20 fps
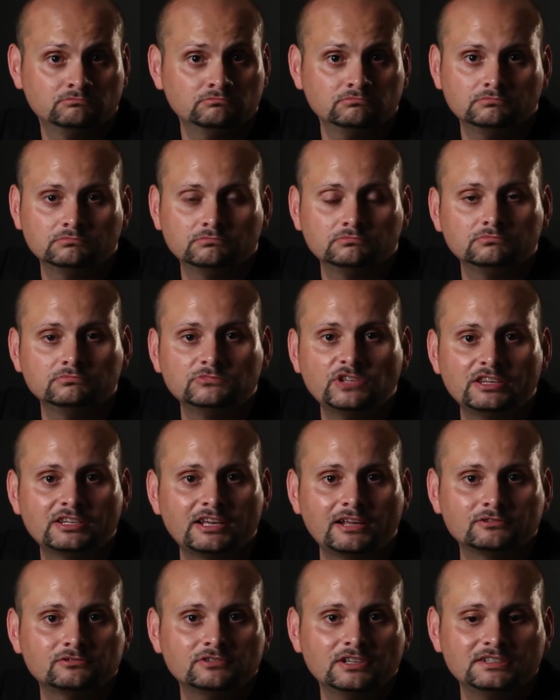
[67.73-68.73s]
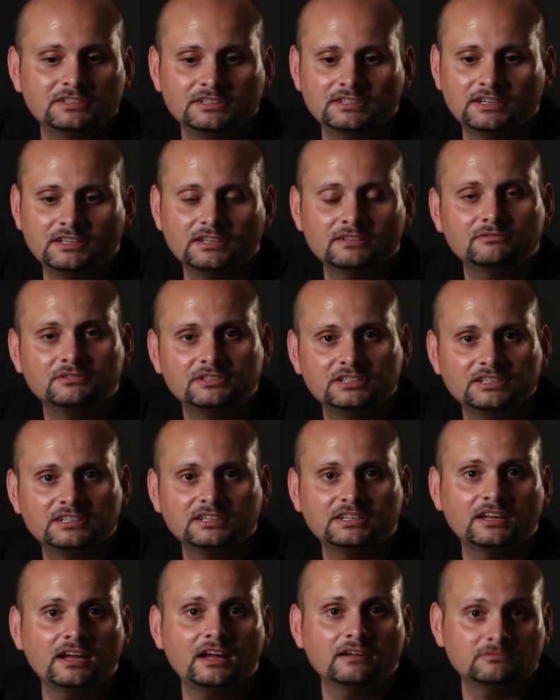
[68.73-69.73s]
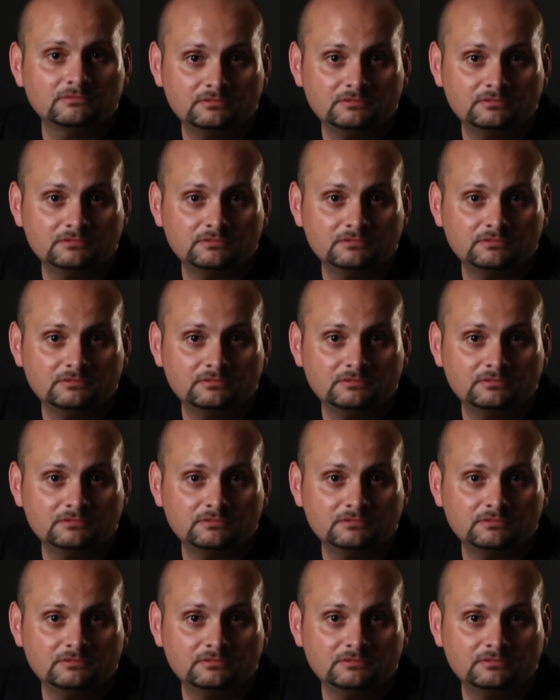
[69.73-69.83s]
Mh, mm, nient'altro da dire, quindi